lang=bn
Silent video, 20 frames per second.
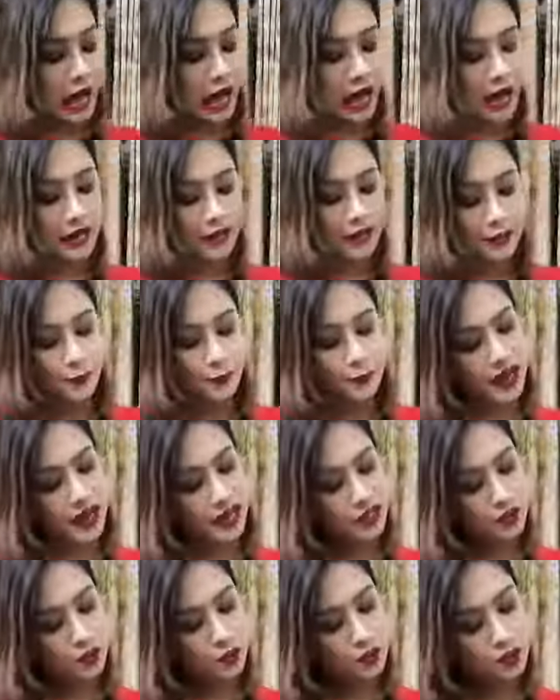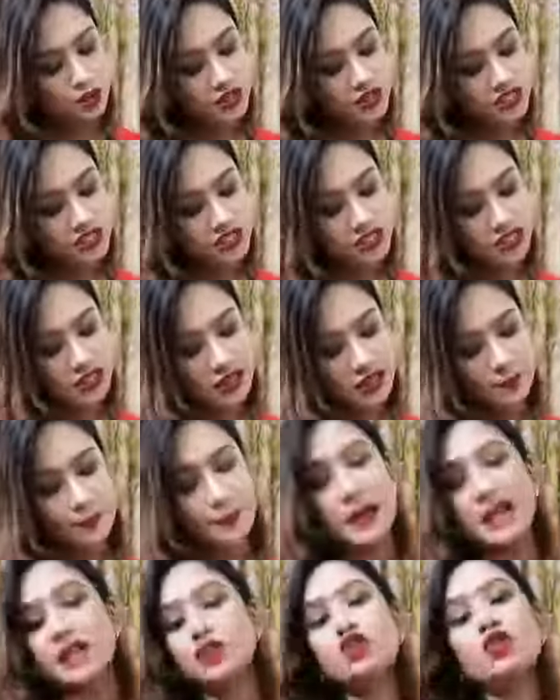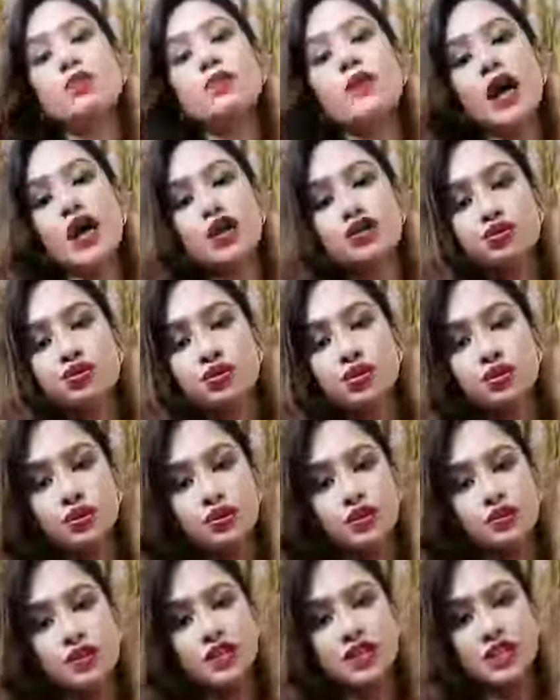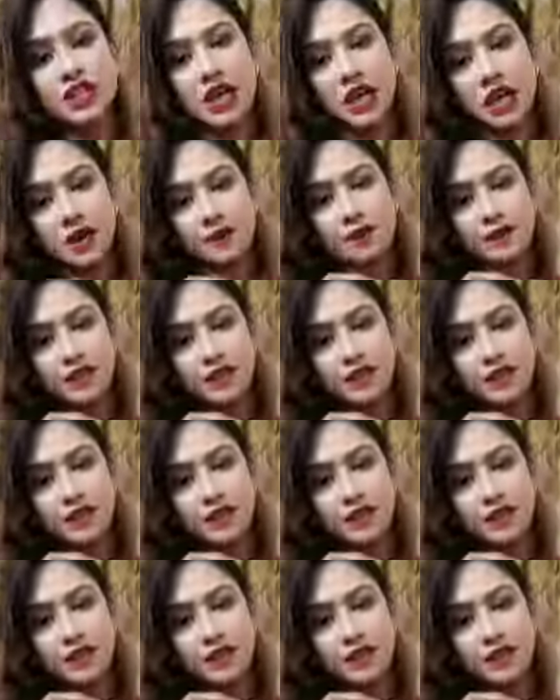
আর এটার প্রাইস হচ্ছে মাত্র বারোশো ত্রিশ টাকা